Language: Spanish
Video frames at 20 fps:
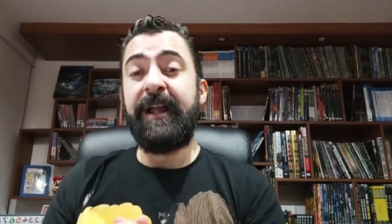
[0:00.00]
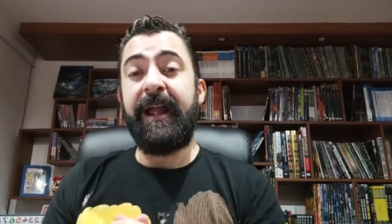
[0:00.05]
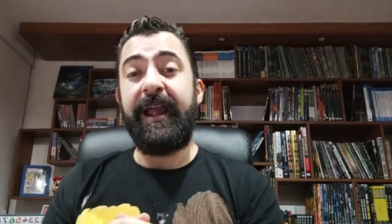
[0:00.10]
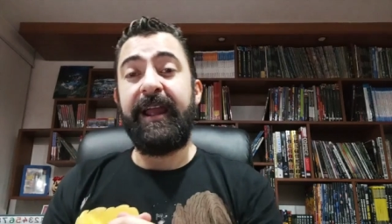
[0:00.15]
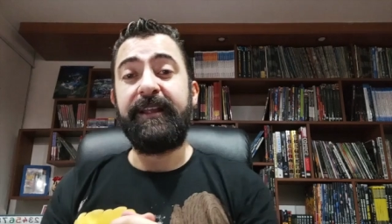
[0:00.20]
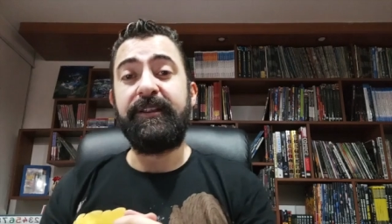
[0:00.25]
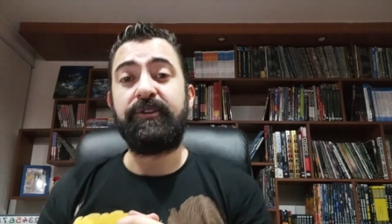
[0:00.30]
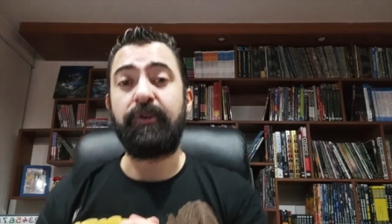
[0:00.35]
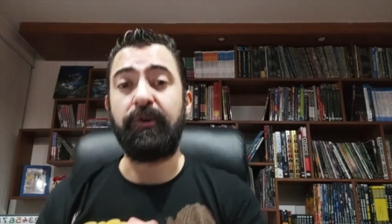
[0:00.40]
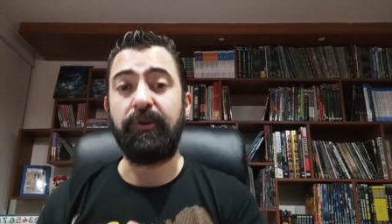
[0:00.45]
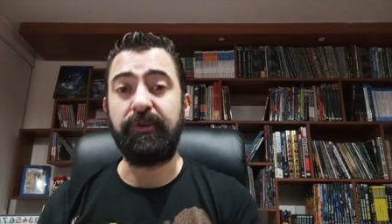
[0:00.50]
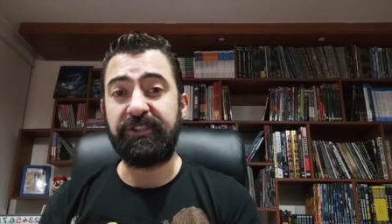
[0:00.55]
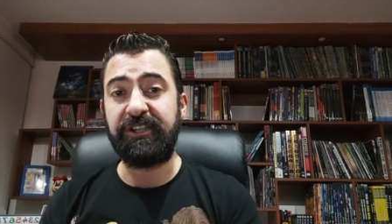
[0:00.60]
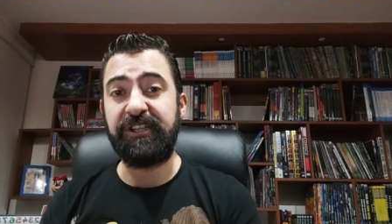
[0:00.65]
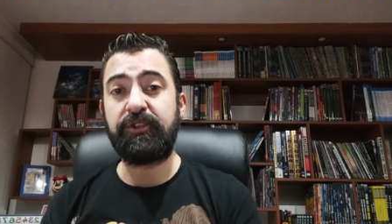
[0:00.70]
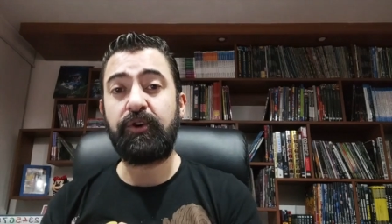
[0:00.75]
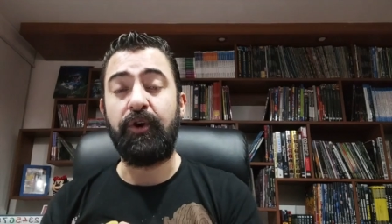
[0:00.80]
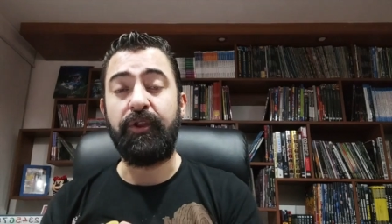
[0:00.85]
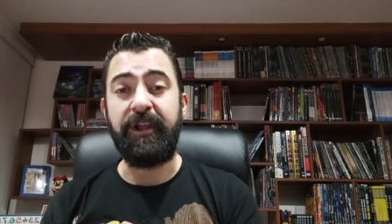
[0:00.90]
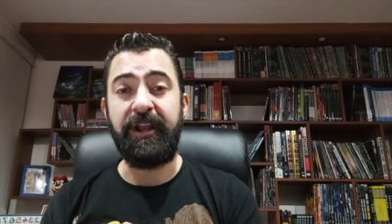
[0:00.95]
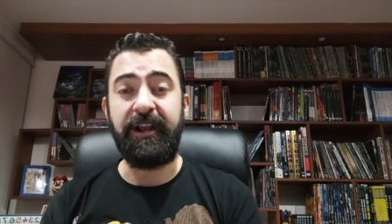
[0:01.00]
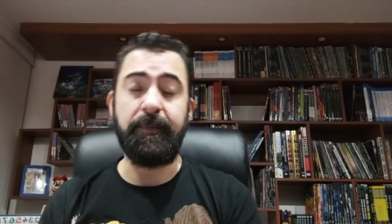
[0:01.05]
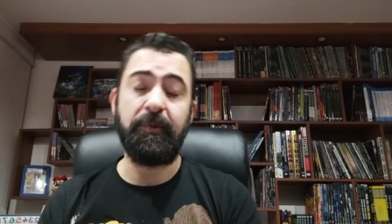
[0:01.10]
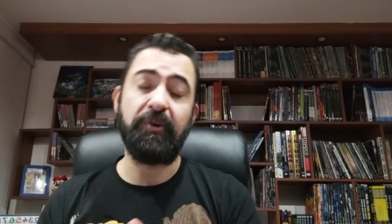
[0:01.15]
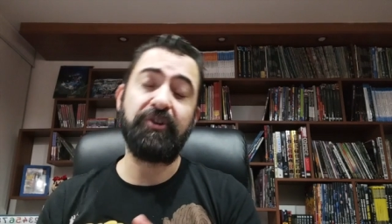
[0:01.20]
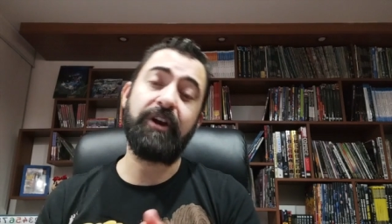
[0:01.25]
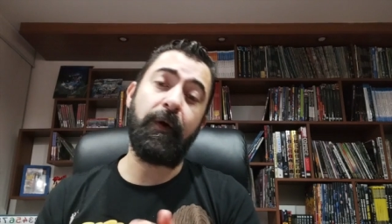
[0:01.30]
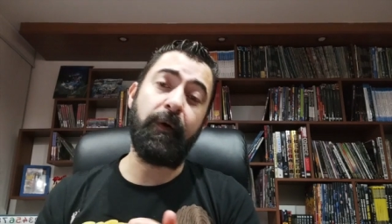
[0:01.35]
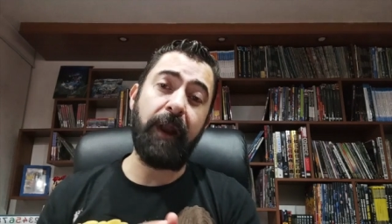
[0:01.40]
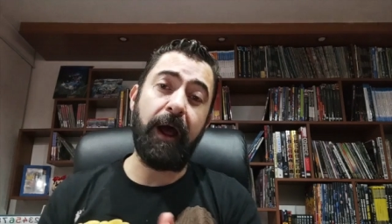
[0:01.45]
Entonces con él
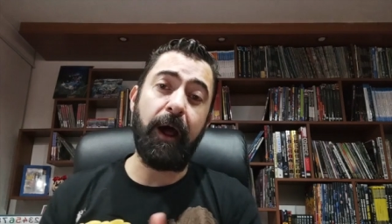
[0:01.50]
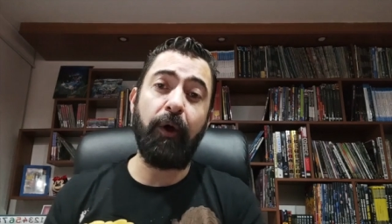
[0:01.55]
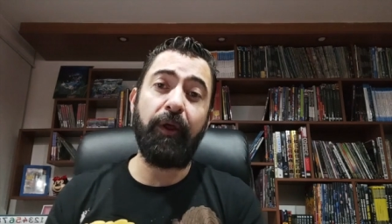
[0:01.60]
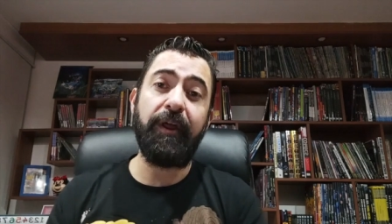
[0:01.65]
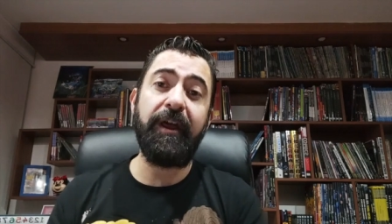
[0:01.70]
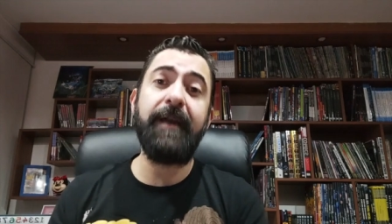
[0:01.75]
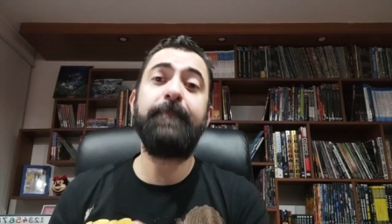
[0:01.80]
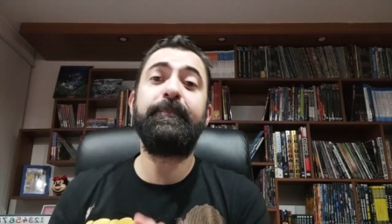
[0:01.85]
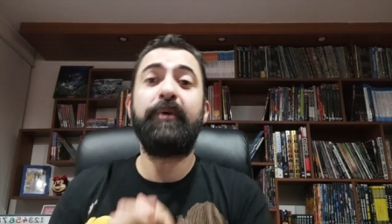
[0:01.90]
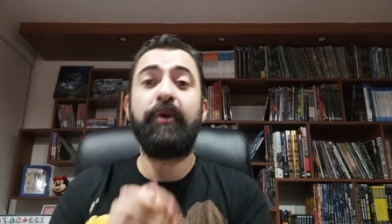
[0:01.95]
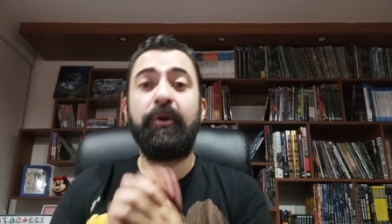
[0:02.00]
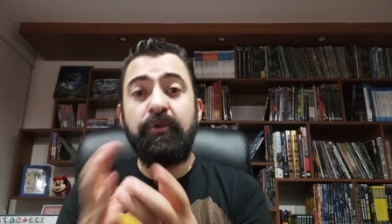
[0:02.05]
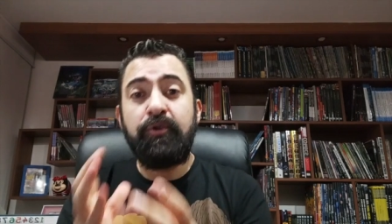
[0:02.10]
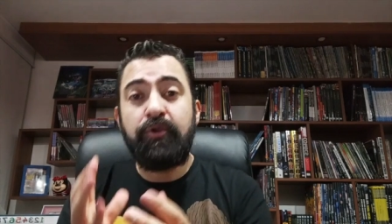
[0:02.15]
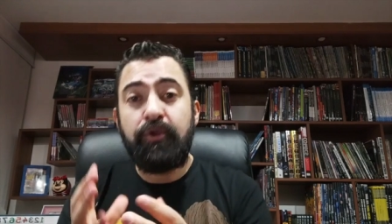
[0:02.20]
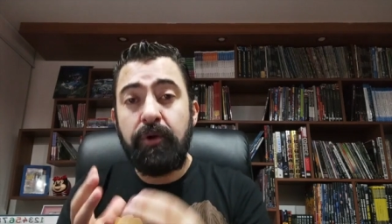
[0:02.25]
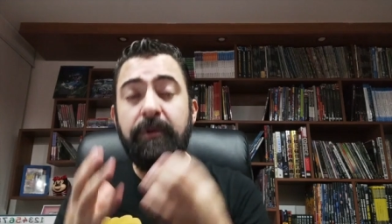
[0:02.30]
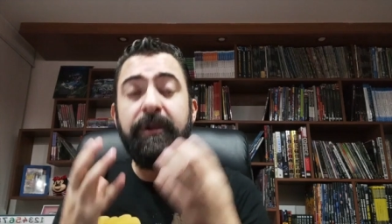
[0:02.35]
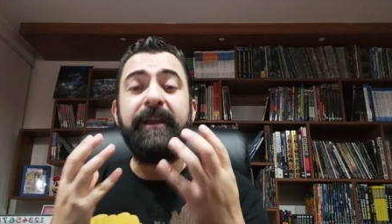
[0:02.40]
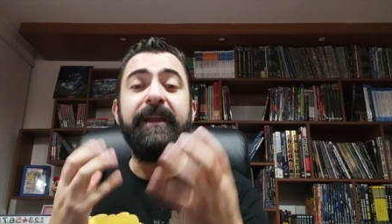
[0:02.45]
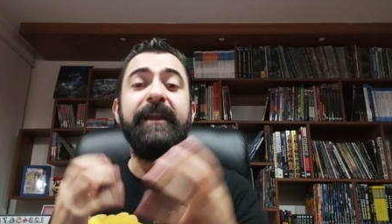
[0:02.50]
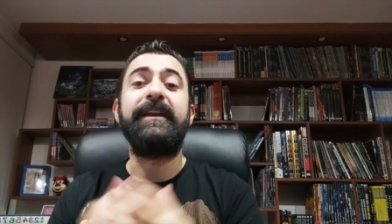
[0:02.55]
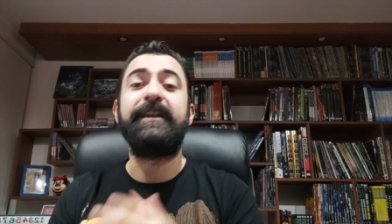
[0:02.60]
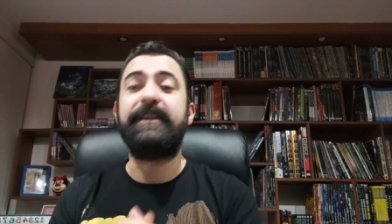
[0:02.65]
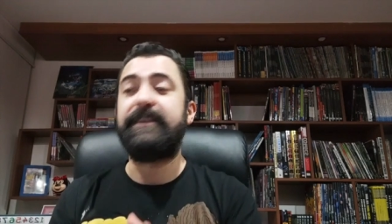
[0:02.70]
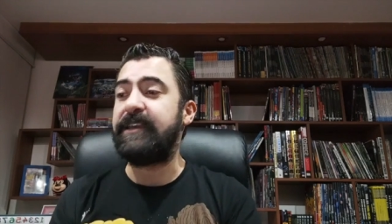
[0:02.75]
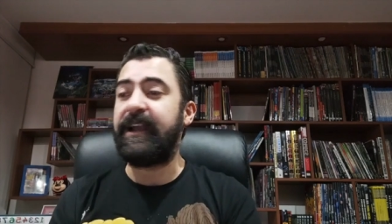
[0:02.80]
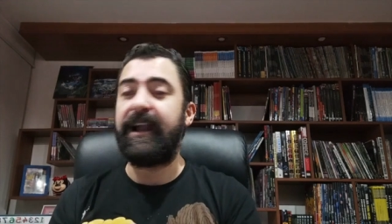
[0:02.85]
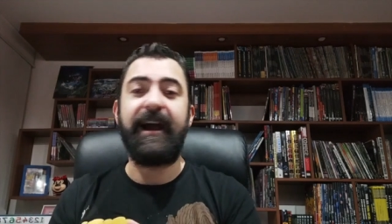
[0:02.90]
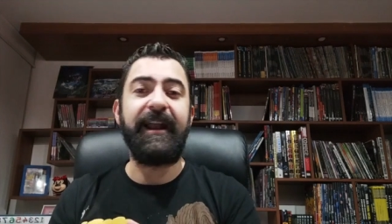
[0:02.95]
hemos hablado de pronto
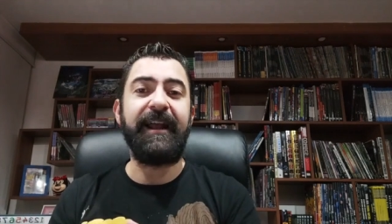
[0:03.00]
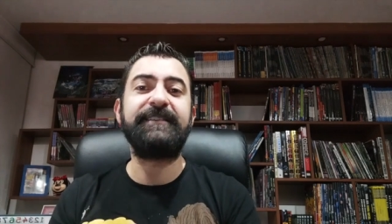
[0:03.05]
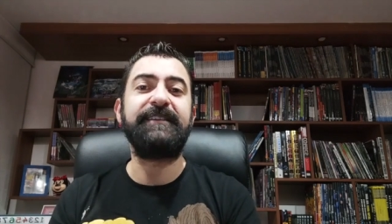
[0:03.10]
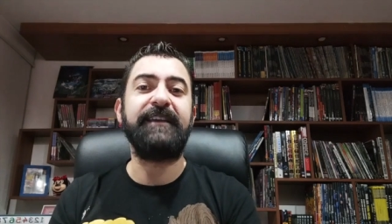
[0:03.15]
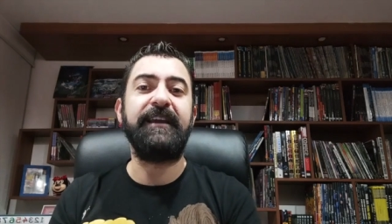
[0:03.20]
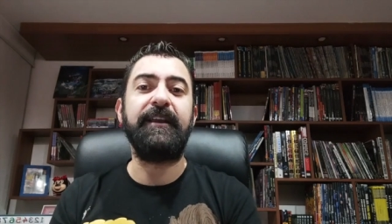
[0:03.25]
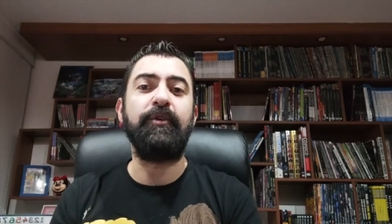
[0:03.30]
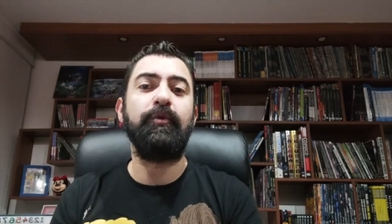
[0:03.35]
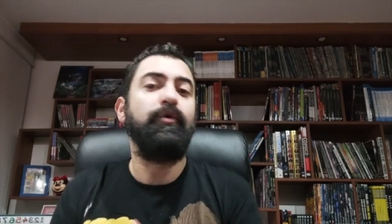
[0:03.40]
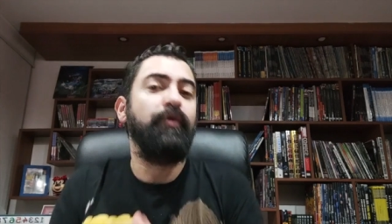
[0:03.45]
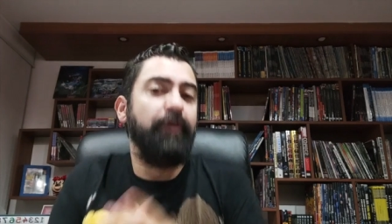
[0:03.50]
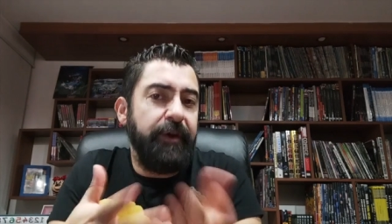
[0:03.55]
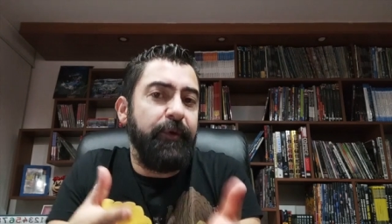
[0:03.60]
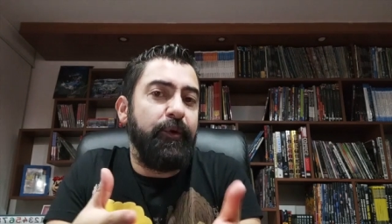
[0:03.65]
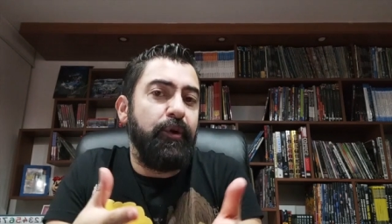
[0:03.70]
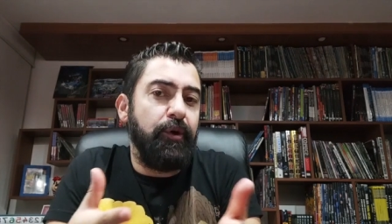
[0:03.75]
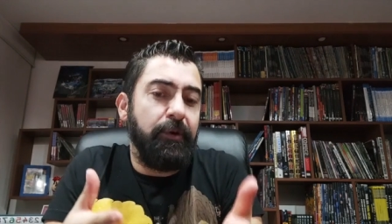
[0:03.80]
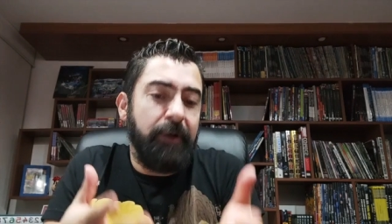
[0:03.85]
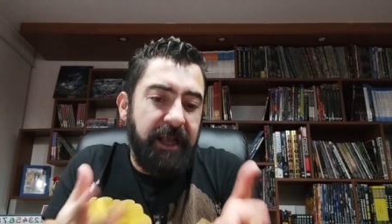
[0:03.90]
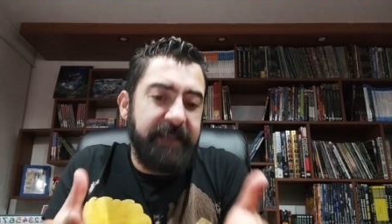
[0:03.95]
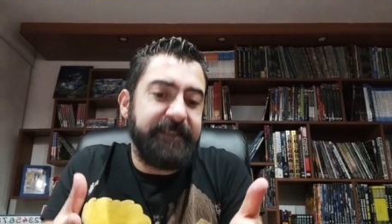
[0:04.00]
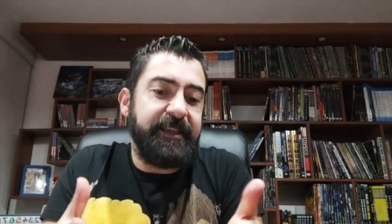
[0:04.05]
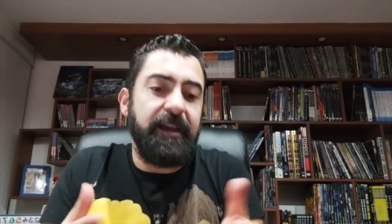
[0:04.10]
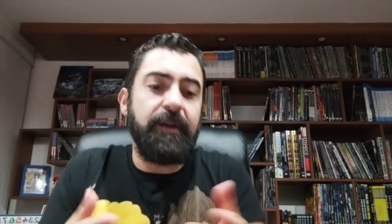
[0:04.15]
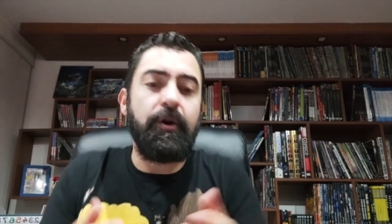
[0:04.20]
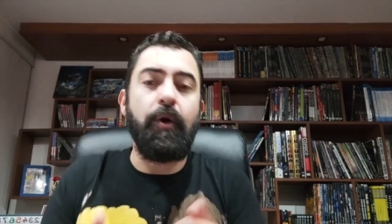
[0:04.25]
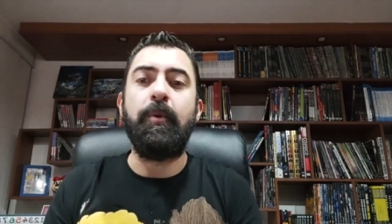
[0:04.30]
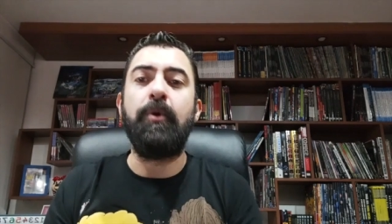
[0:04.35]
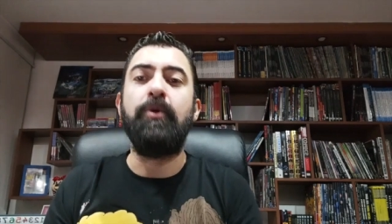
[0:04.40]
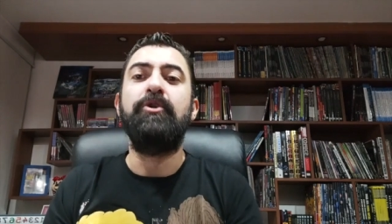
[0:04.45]
llegar a ser un libro así
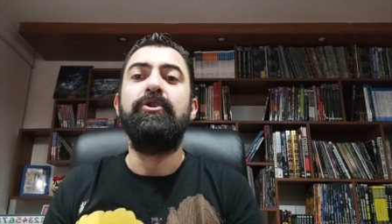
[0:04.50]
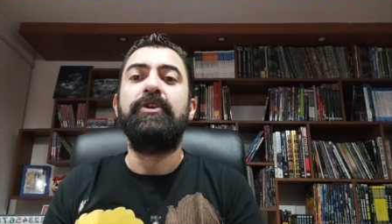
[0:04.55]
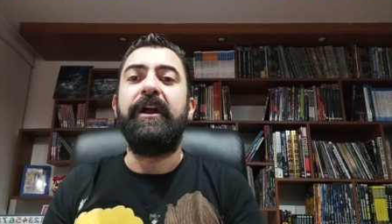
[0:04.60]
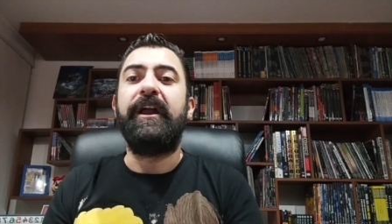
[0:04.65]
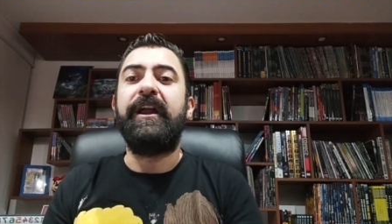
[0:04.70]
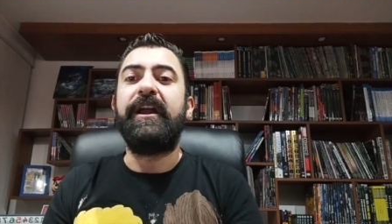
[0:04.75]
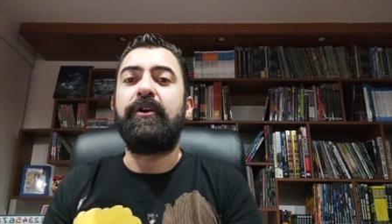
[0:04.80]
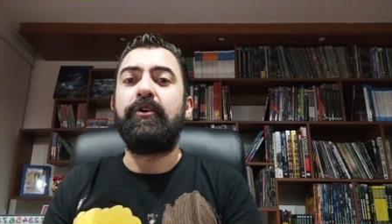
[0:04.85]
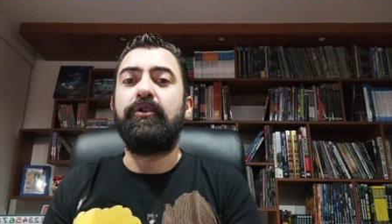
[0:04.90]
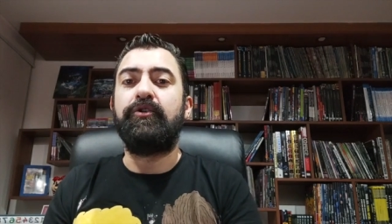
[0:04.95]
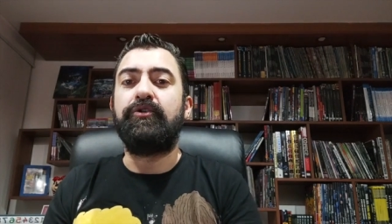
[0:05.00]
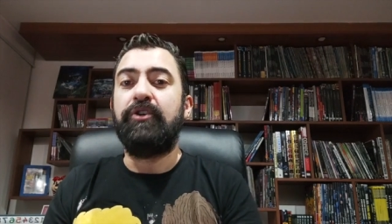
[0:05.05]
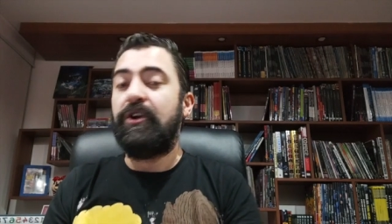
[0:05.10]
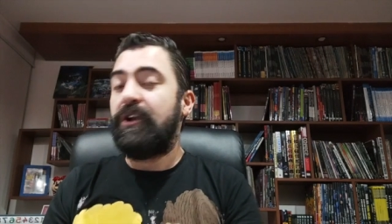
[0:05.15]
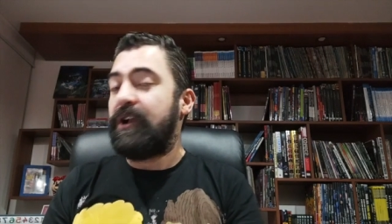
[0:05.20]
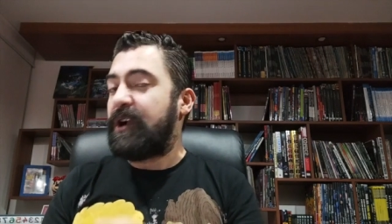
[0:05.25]
como con